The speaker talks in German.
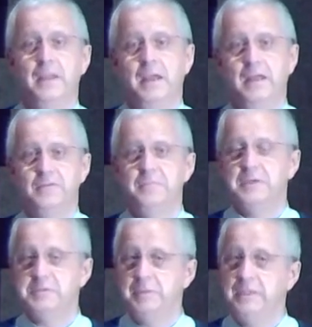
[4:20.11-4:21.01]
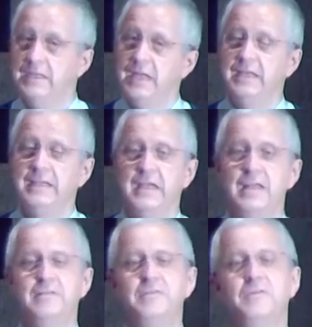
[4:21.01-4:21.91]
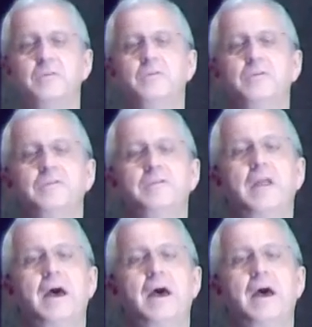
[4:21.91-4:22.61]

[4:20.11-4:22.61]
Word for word: hat zum Beispiel dann einen ganz großen